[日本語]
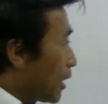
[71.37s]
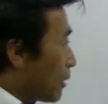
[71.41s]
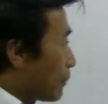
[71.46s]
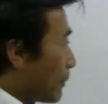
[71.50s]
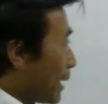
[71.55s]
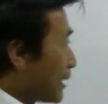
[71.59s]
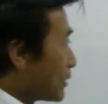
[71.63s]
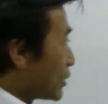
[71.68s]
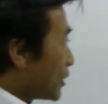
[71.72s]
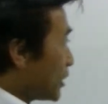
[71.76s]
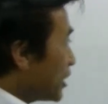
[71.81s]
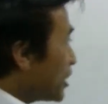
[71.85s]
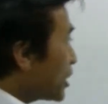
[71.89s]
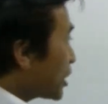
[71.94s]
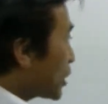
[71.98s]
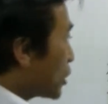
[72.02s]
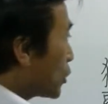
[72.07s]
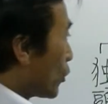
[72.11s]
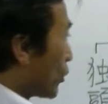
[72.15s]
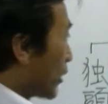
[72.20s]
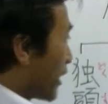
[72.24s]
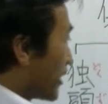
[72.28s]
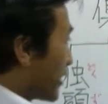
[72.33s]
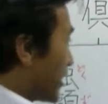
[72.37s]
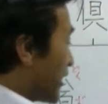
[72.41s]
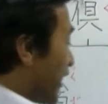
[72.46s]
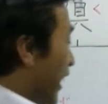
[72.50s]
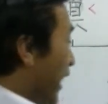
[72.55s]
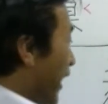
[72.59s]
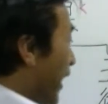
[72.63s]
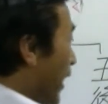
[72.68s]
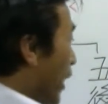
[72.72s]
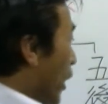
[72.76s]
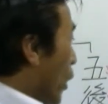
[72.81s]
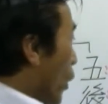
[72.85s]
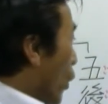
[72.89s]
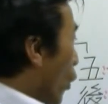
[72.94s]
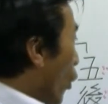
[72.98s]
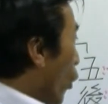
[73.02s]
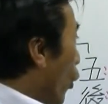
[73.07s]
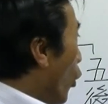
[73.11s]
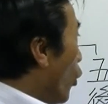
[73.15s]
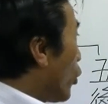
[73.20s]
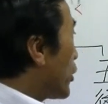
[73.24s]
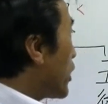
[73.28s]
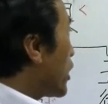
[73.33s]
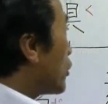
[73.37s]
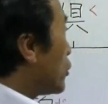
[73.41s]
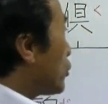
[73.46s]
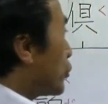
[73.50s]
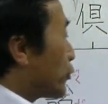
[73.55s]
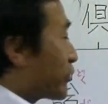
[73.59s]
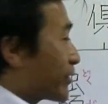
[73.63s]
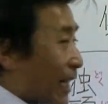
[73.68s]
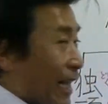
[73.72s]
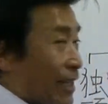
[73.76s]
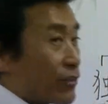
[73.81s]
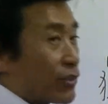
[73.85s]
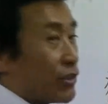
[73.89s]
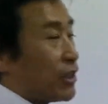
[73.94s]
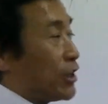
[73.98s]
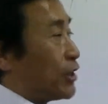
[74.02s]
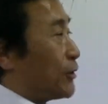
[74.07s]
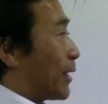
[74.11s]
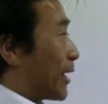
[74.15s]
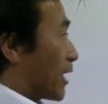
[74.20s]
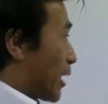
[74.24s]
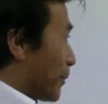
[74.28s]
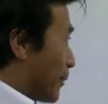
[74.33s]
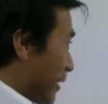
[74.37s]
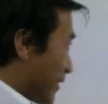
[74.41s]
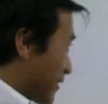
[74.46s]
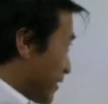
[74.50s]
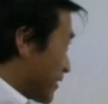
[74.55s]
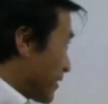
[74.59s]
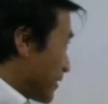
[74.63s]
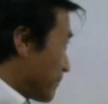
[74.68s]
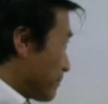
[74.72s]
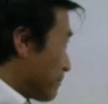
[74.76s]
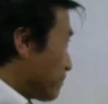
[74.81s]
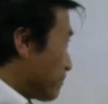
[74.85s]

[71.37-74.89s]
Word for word: まず意識をですね大きく2つに分けます